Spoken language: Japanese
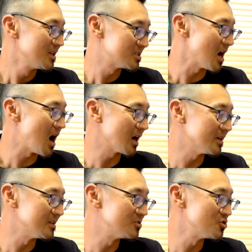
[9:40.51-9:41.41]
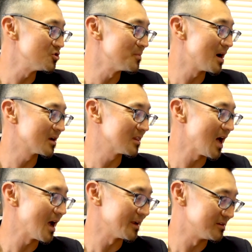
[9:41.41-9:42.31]
talking to my
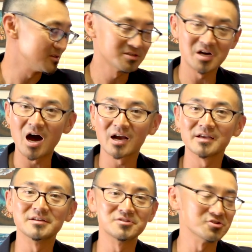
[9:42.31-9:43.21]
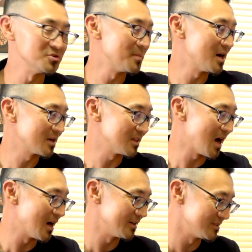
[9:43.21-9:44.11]
client talking to my
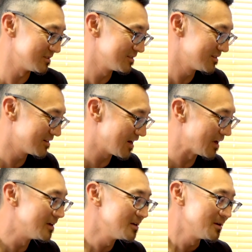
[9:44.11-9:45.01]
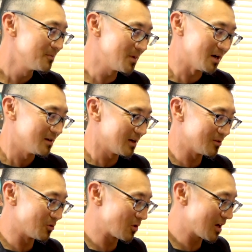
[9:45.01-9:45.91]
client はい、まあ、あ
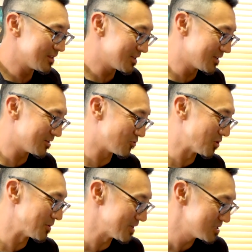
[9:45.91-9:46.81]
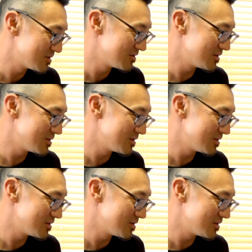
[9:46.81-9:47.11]
の簡単だと思います。